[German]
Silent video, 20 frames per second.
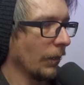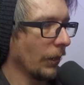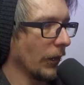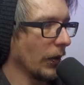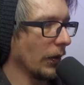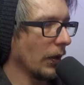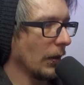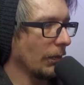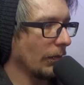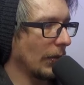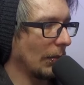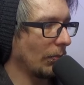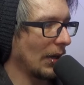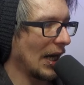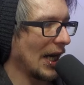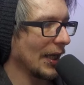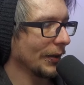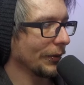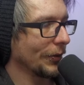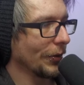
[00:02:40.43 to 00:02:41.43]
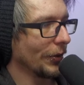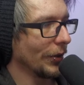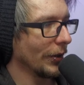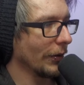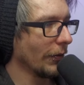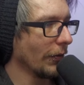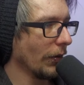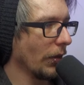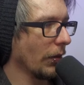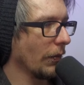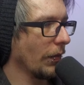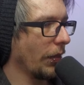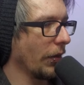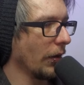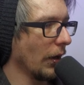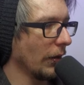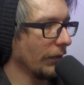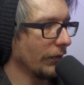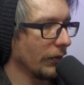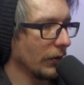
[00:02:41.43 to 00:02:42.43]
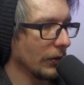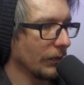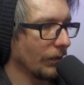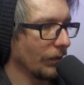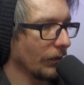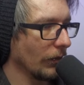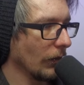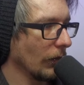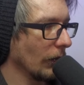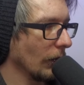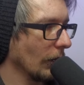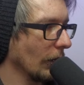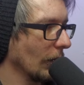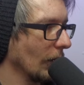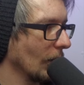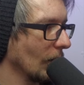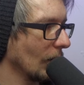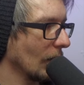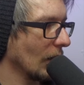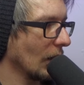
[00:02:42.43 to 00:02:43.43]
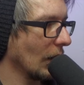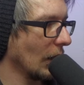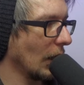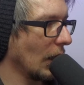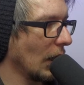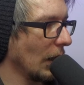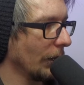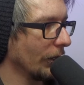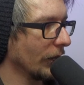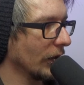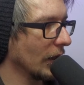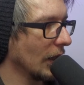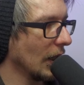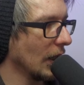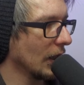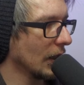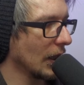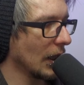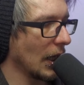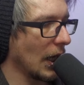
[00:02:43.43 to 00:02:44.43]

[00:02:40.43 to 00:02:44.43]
Ne? Barbarenkönig, Hüffelfluff. Ja, geht